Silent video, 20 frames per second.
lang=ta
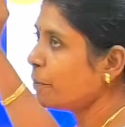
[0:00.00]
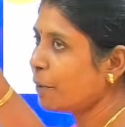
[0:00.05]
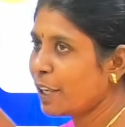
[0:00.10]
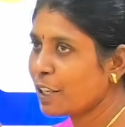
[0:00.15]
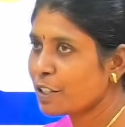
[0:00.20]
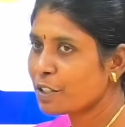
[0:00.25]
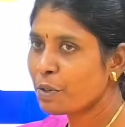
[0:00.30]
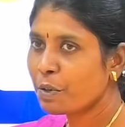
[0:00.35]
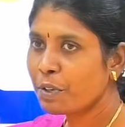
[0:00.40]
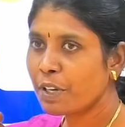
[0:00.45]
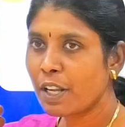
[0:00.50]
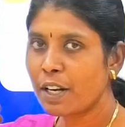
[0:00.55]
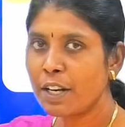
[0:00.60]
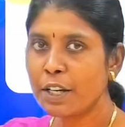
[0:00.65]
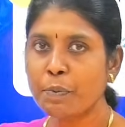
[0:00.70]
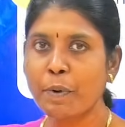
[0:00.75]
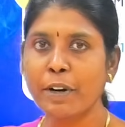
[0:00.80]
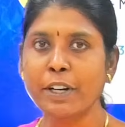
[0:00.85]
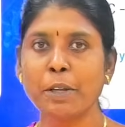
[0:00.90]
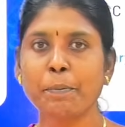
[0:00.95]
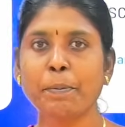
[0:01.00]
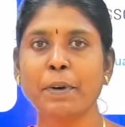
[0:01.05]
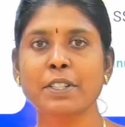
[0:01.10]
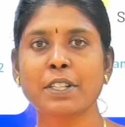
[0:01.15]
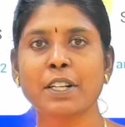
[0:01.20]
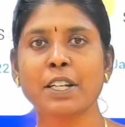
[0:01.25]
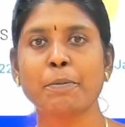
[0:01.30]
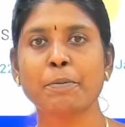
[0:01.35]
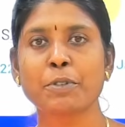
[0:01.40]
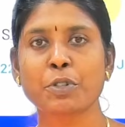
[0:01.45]
எம்டிஎஸ்லேயும் நியர்லி டுவெண்ட்டி
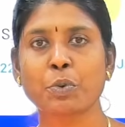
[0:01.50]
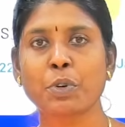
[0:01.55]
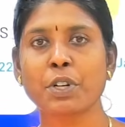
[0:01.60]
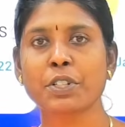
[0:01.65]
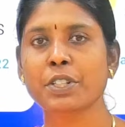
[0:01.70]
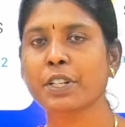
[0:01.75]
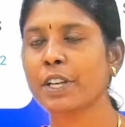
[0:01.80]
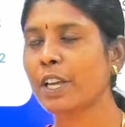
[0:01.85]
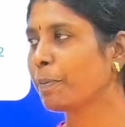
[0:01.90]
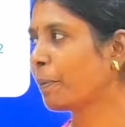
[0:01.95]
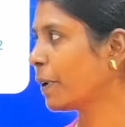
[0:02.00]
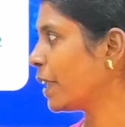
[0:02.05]
பர்சன்ட் நம்ம ஸ்டூடெண்ட்ஸ் கிளியர்